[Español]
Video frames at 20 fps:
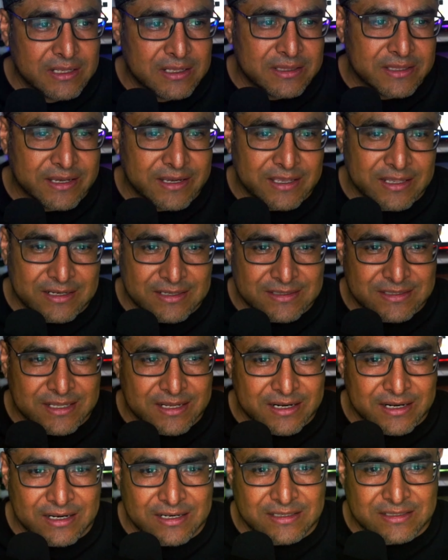de quien está
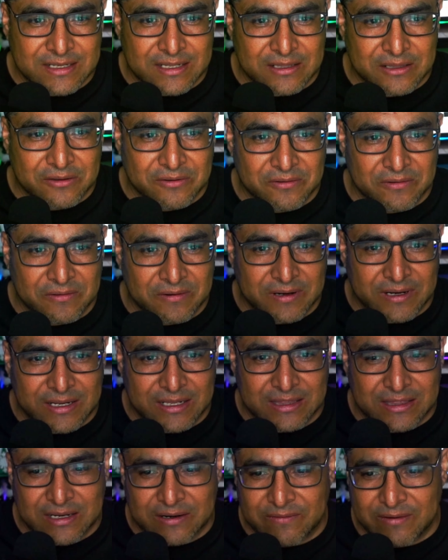realizando
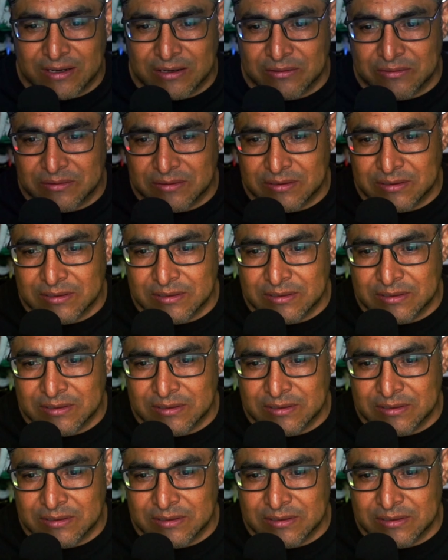el trabajo